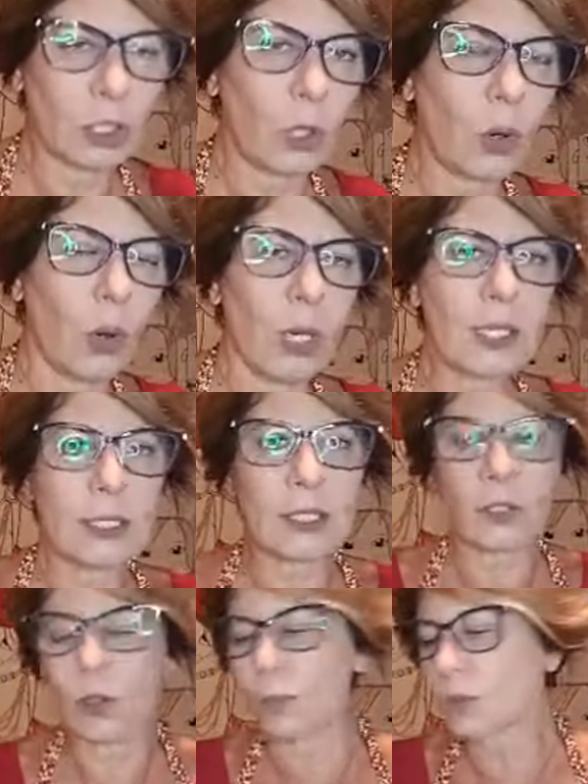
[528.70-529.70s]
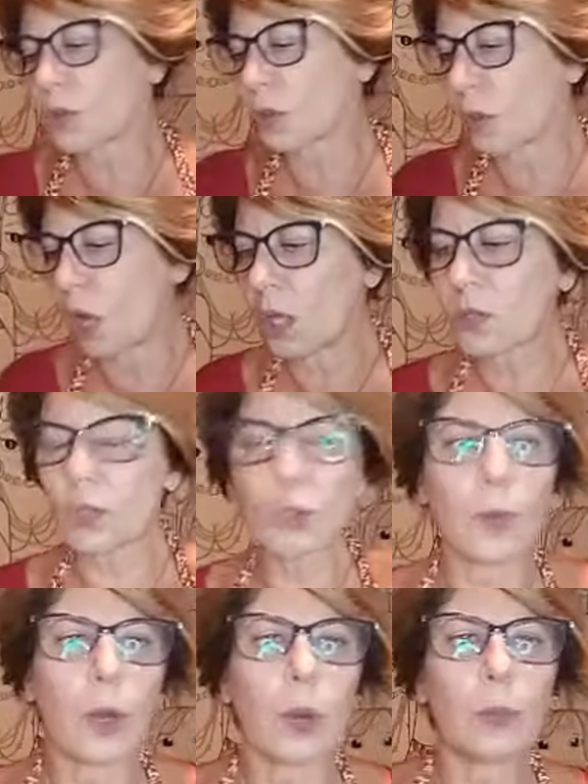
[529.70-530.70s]
de coisas que somos nós,
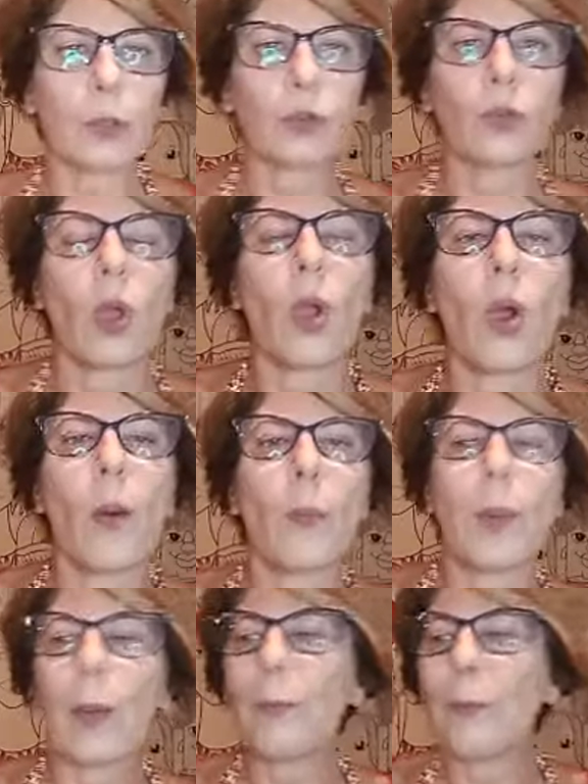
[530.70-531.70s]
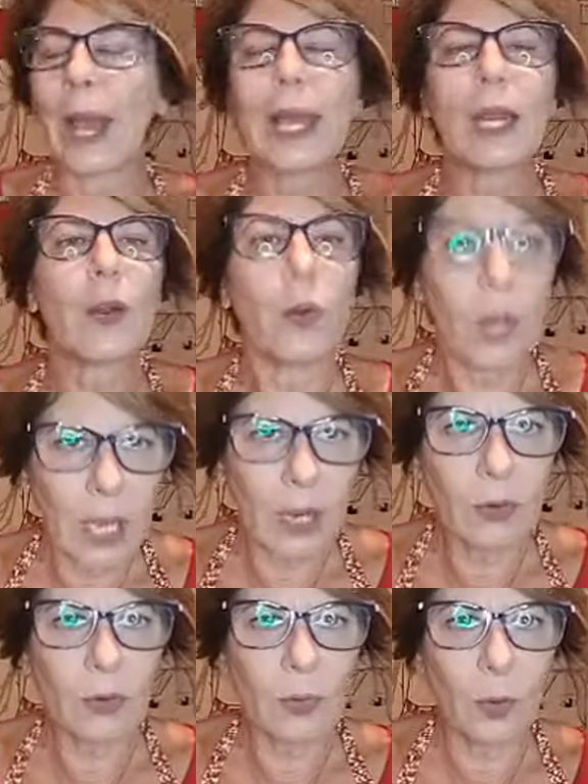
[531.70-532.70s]
os próprios Papai
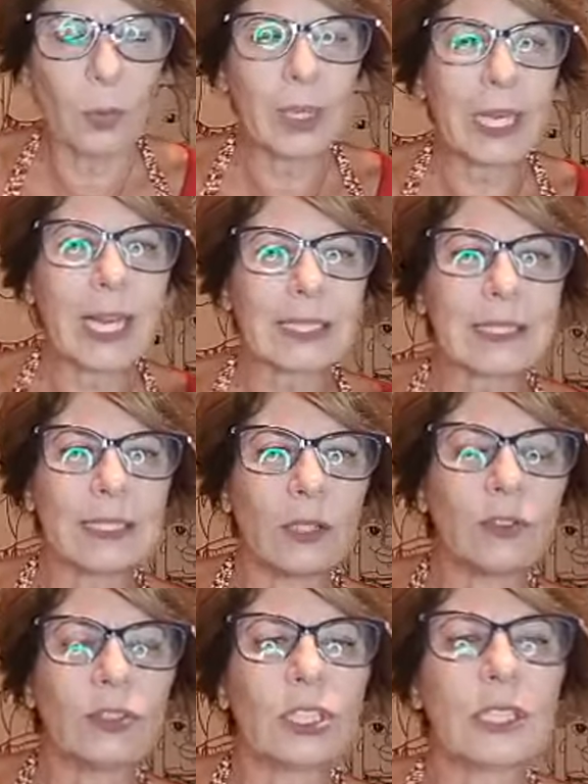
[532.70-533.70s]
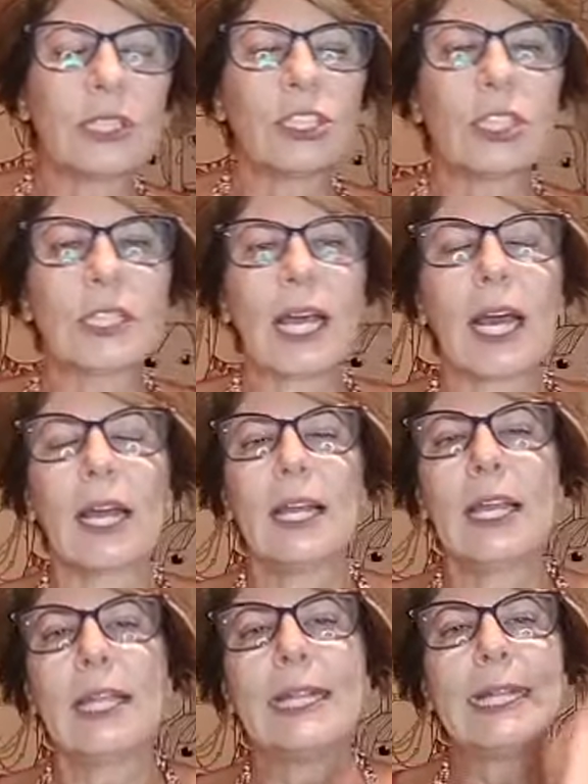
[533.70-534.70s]
Noel, numa obrigação de estar tá
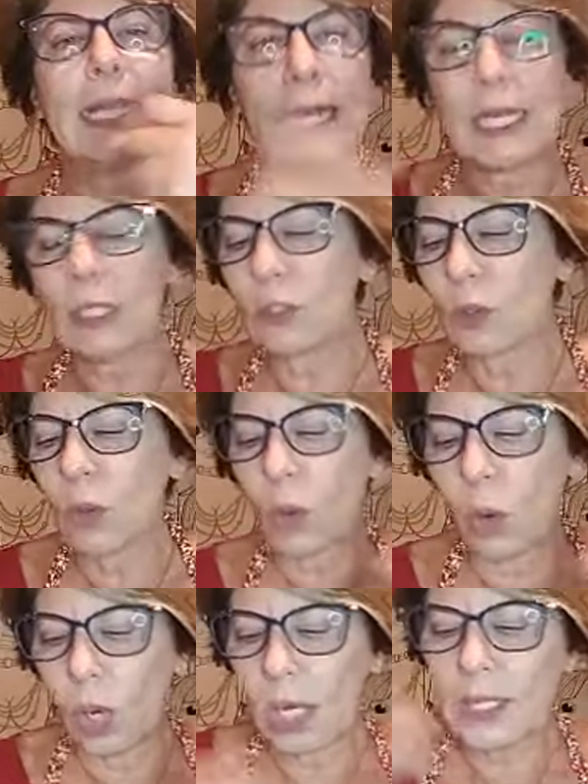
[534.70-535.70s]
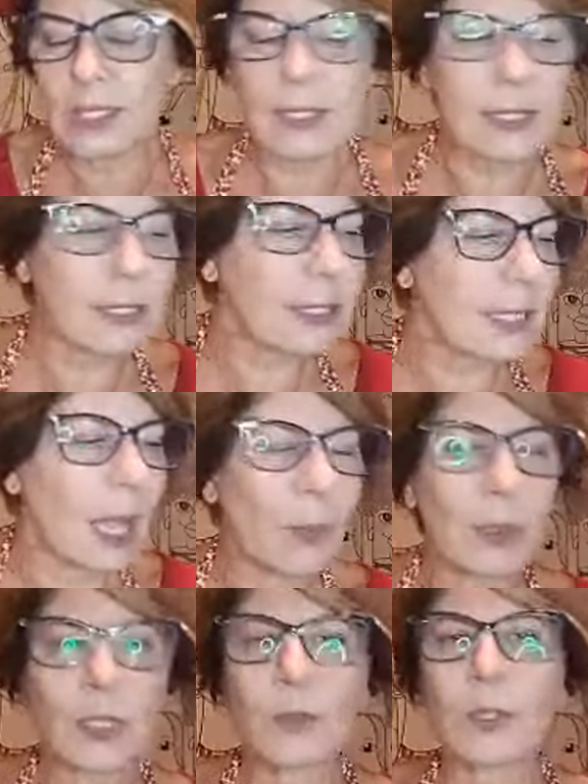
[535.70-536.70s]
dando coisas,
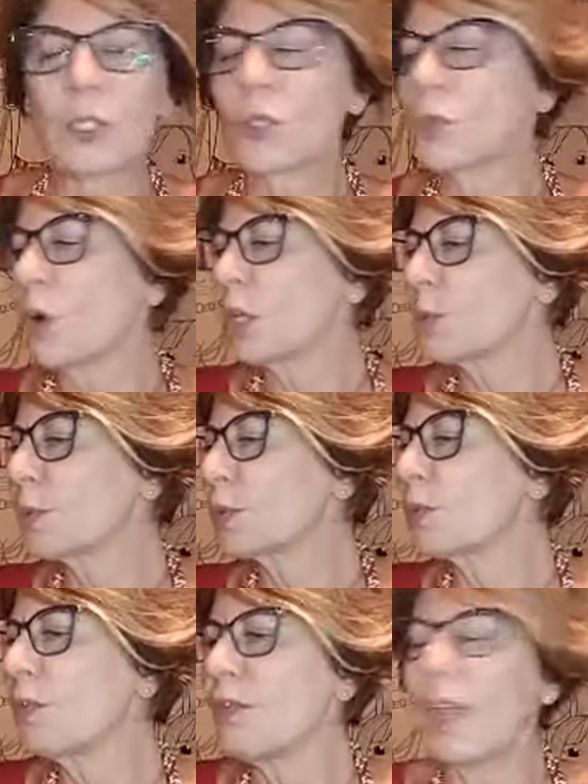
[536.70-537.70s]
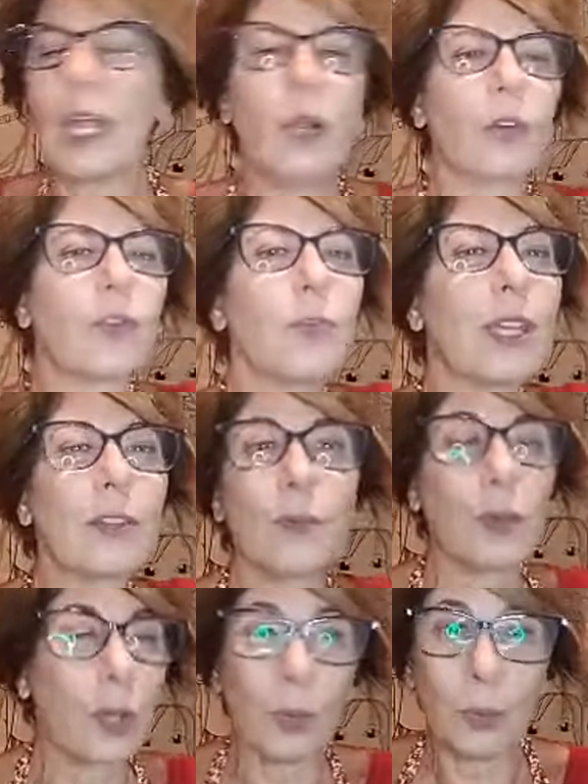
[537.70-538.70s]
né, para as pessoas, para os filhos,
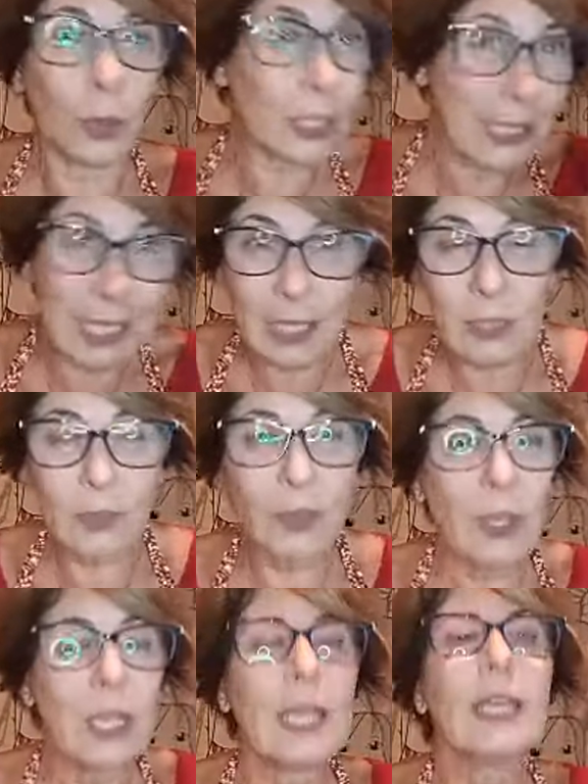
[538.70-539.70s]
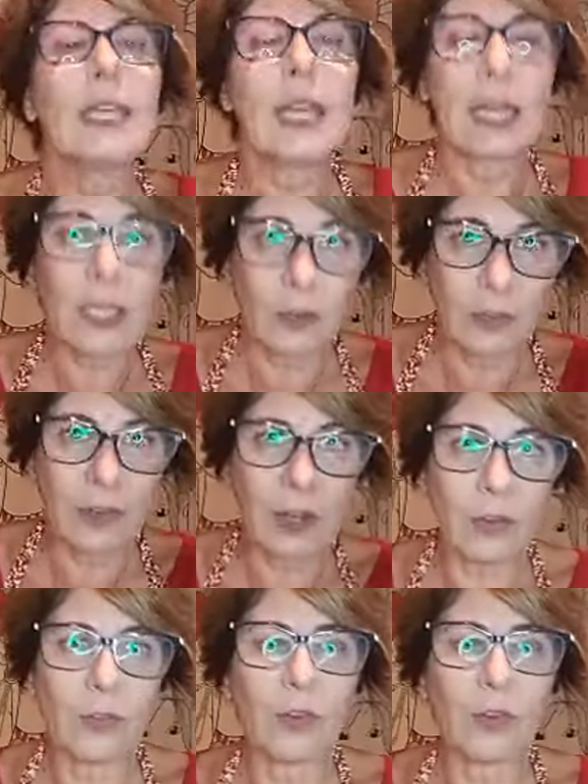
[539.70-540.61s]
mesmo não podendo. E aí que eu falo,